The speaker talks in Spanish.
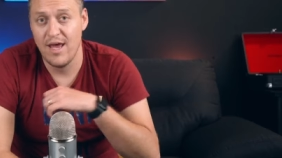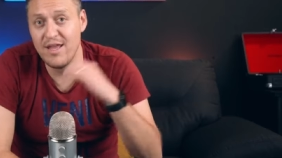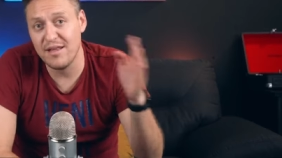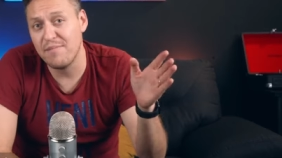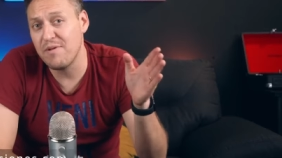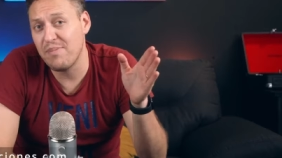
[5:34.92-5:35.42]

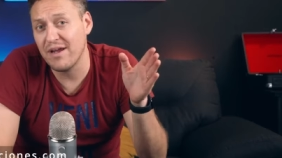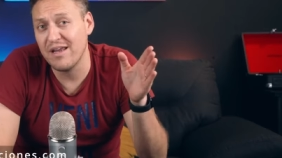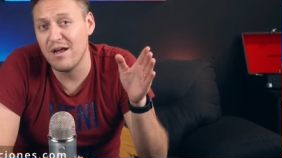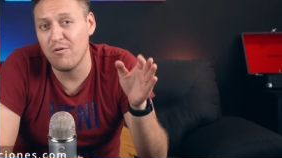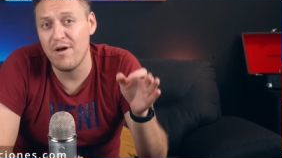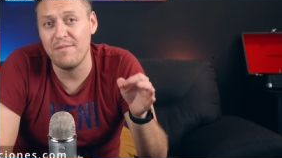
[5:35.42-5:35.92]
Entra a mi
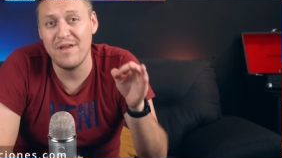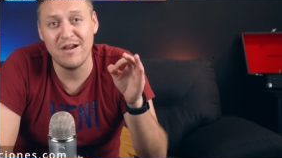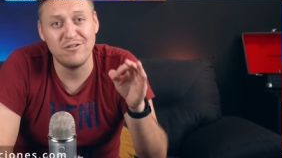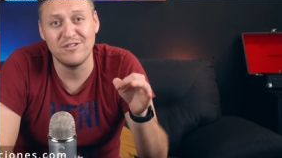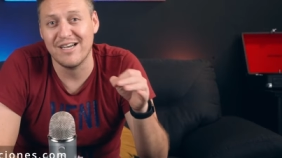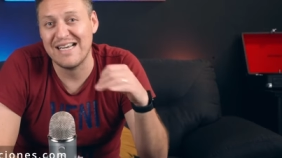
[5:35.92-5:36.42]
página web y
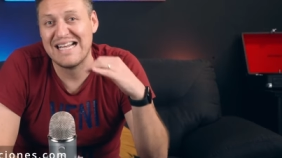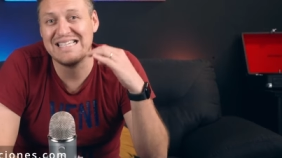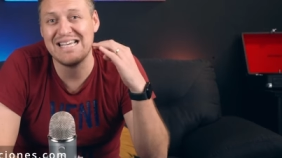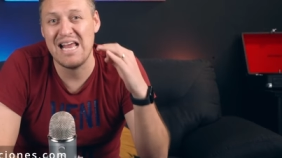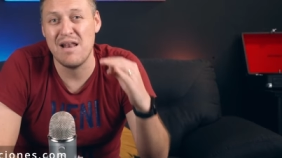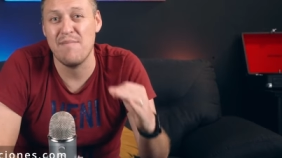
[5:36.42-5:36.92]

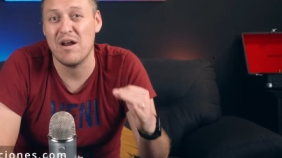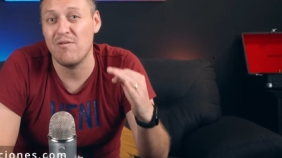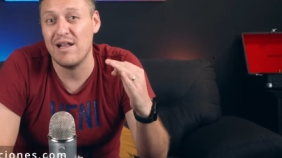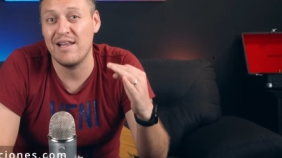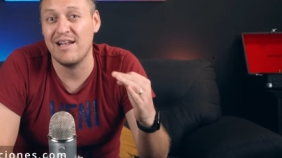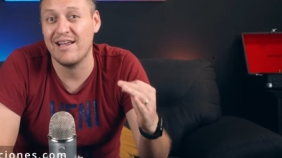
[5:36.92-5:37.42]
encontrarás el
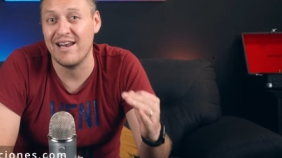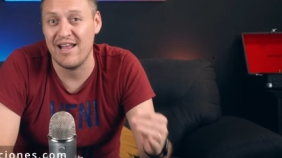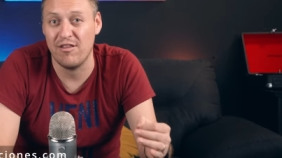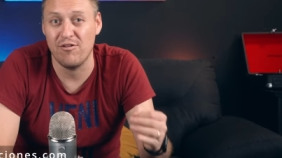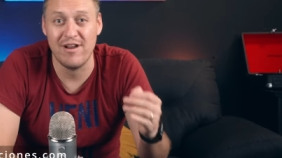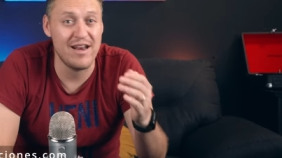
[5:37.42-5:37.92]
manual del
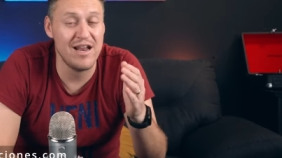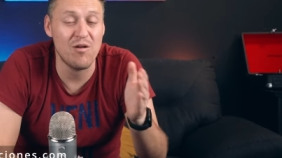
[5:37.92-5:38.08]
creador, en